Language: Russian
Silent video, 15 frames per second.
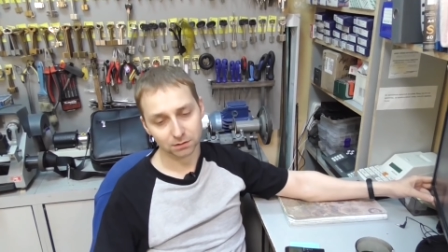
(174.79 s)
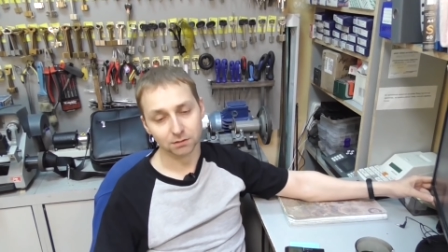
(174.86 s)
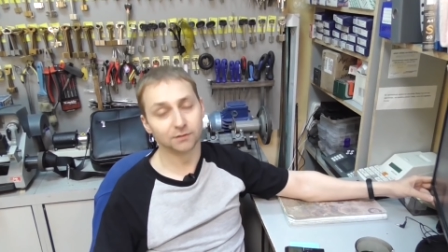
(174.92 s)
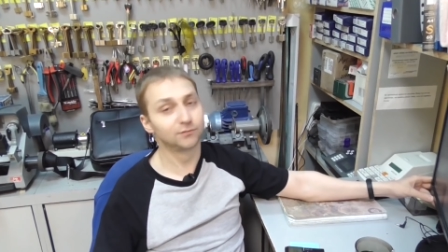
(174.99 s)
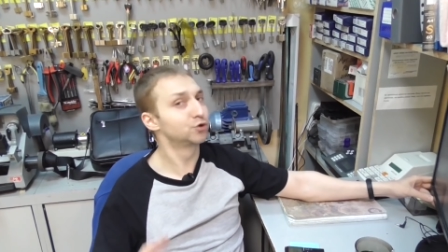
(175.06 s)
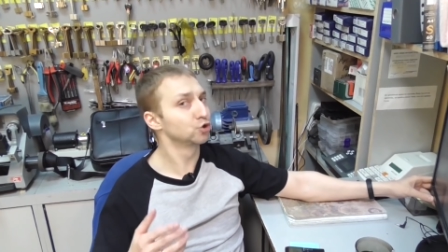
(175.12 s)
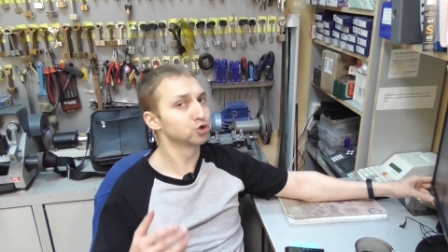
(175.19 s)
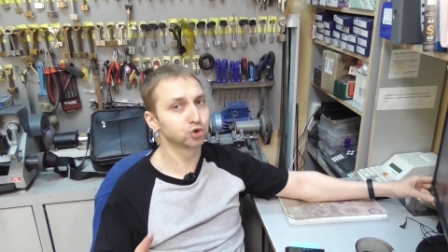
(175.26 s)

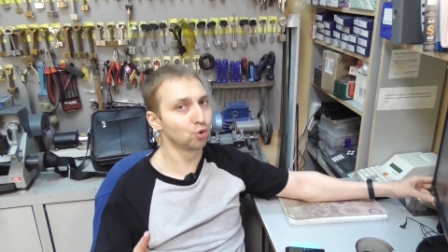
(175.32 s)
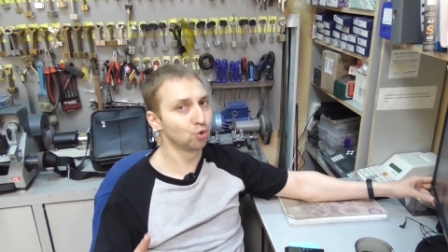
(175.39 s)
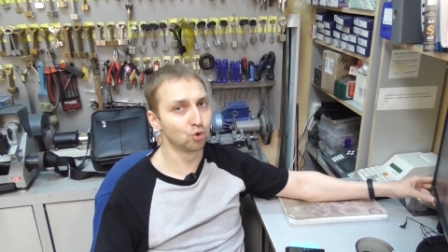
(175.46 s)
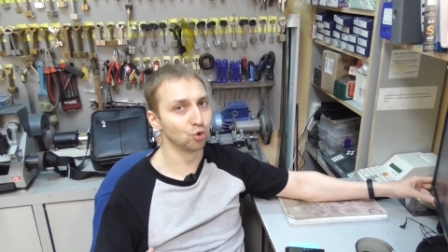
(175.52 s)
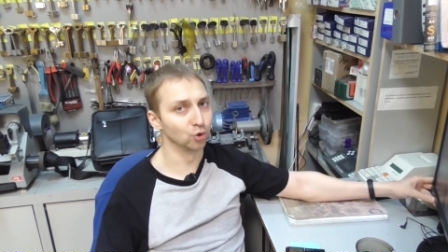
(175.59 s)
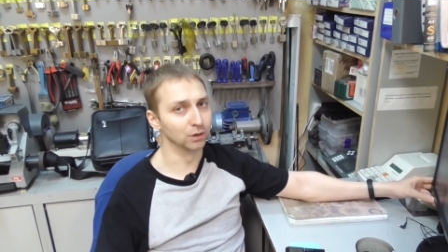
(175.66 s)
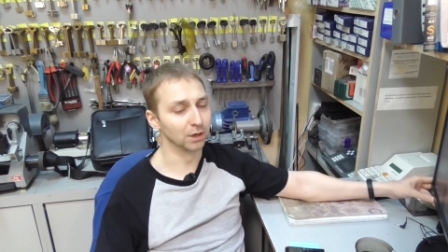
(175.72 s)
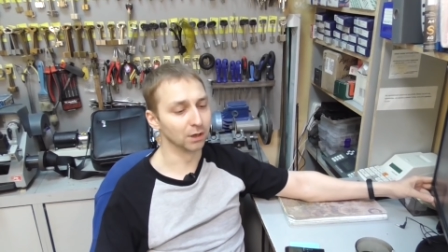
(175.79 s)
Да все что
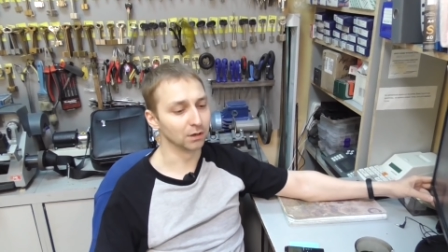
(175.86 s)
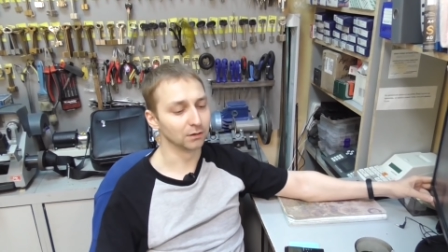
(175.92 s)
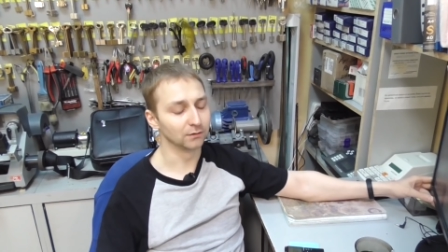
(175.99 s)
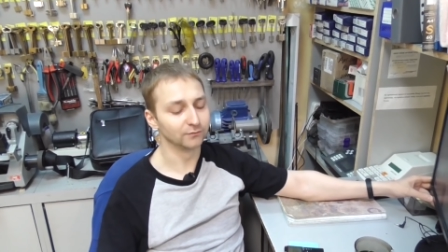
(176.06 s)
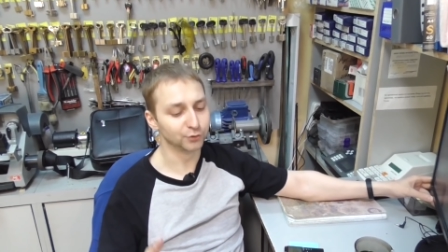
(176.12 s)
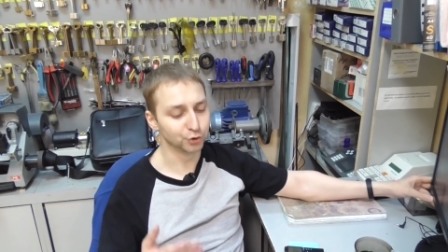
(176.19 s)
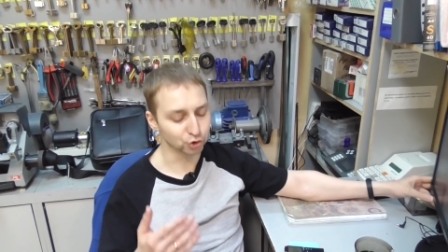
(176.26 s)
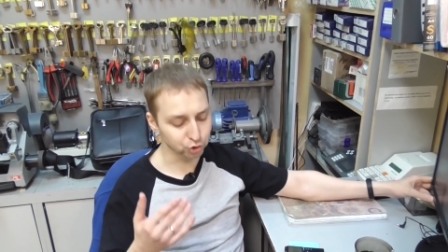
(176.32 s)
угодно,
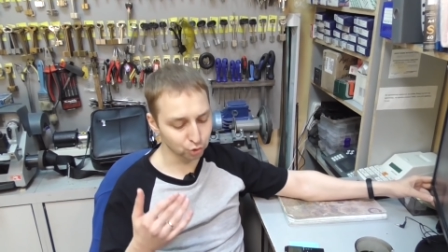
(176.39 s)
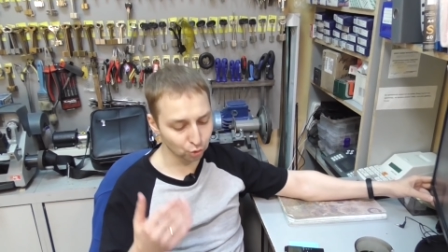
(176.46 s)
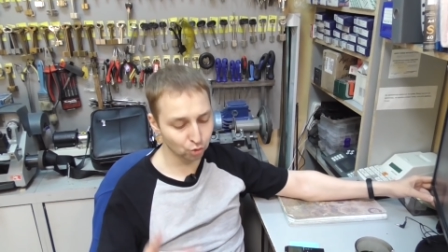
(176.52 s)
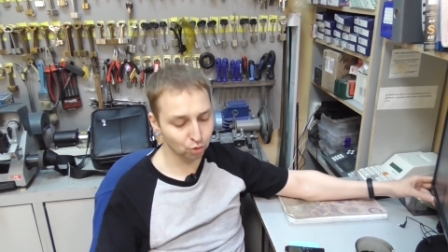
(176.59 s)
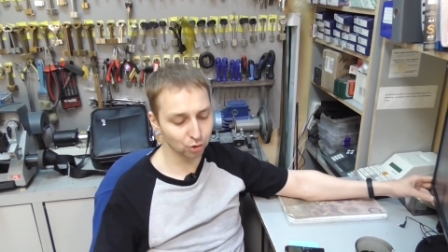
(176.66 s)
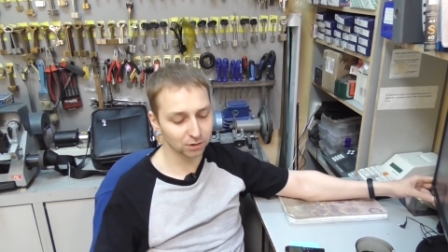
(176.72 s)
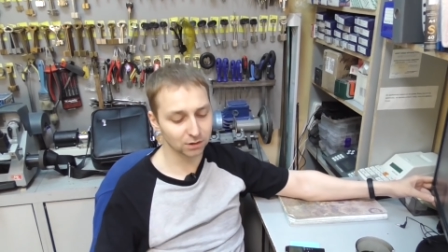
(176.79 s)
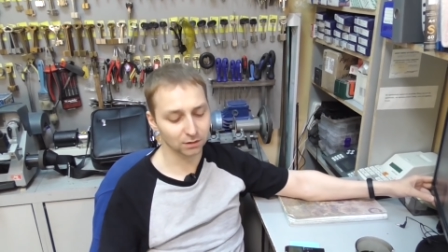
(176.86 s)
все что
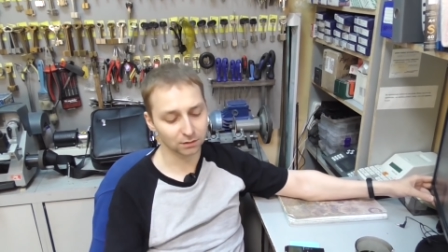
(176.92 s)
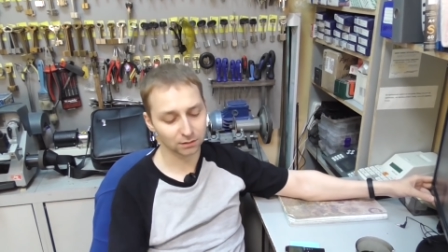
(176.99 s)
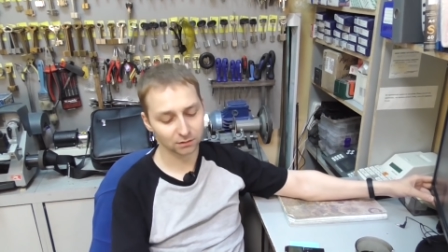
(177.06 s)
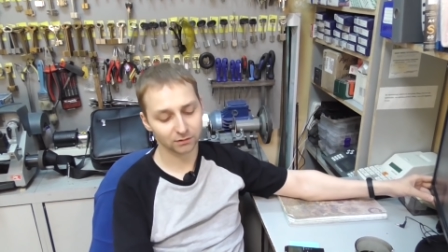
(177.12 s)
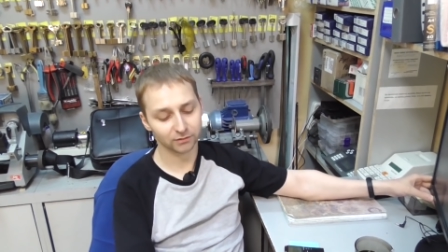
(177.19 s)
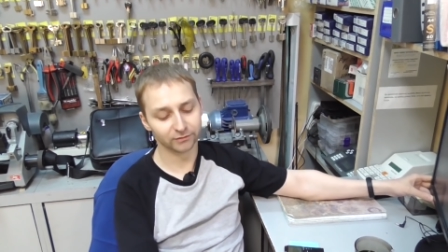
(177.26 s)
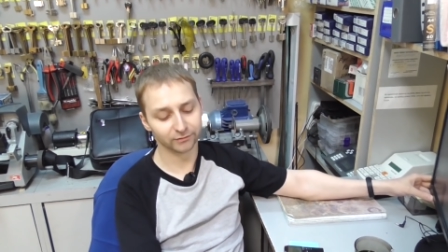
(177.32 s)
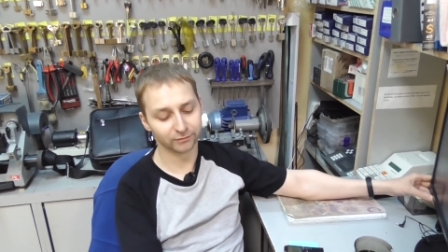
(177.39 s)
угодно,
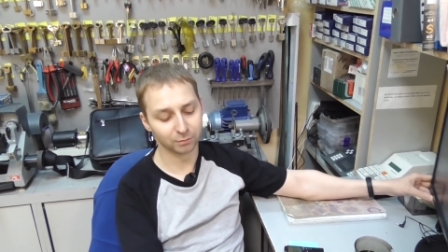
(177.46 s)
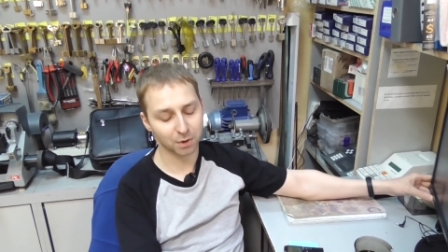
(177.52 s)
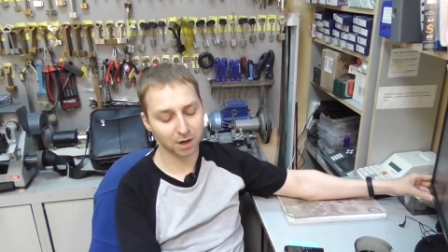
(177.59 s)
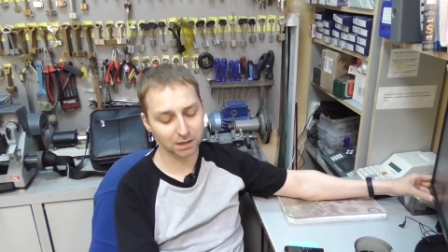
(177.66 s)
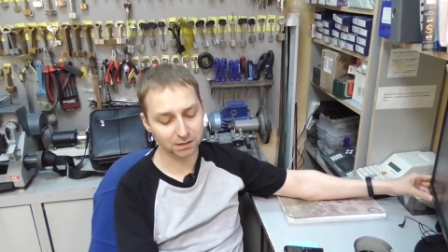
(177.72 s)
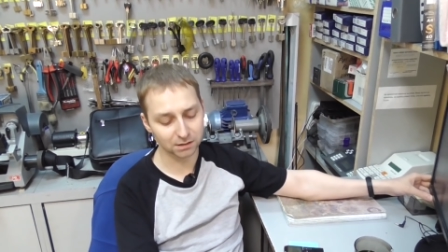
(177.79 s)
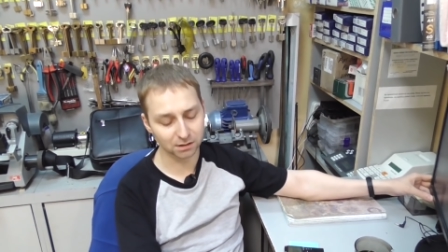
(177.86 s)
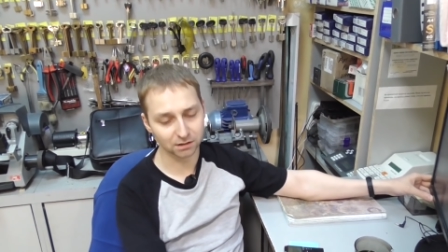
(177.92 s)
э,
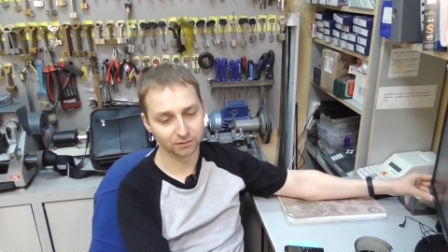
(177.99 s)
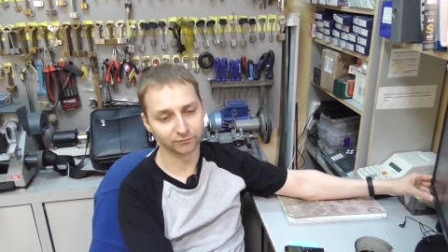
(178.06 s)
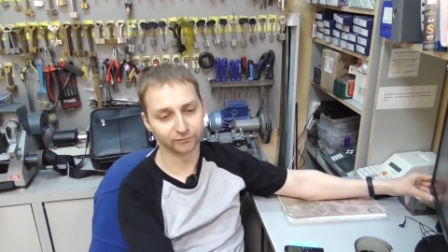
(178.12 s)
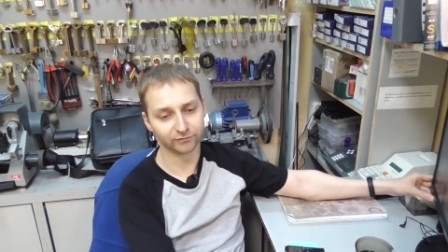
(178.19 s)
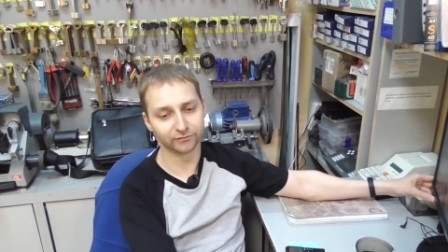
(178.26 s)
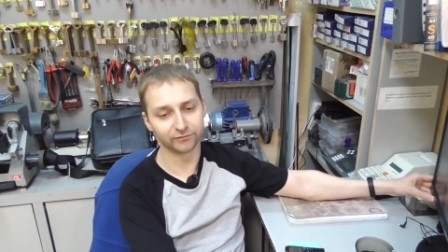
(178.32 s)
маленькое